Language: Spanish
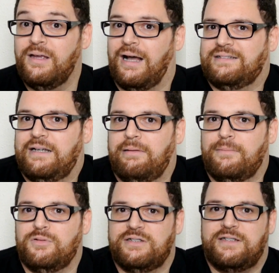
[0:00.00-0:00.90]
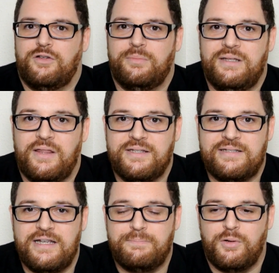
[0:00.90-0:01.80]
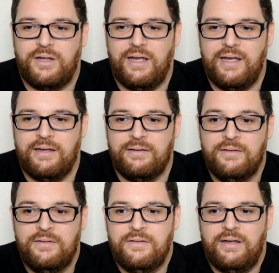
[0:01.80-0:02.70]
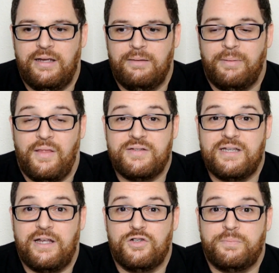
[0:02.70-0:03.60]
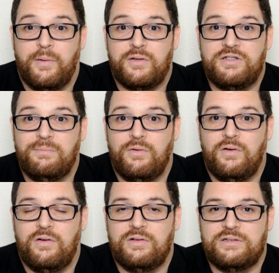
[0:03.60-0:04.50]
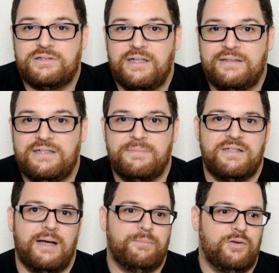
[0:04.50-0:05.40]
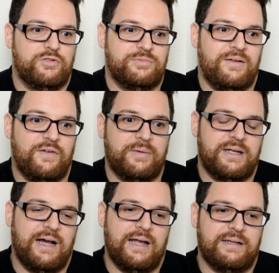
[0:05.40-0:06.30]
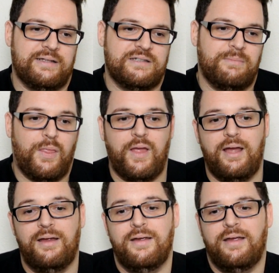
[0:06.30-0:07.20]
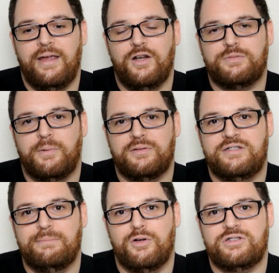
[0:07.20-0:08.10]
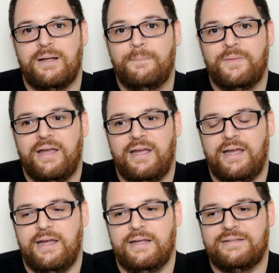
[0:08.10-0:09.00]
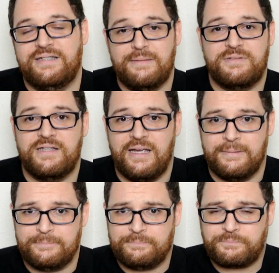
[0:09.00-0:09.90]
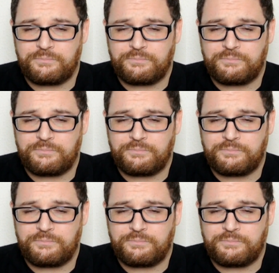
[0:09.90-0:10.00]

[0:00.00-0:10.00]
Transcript: Así que veremos este 2016 porque eh, parece ser que los próximos eh, chips de Apple los va a fabricar TSMC y los próximos eh, chips de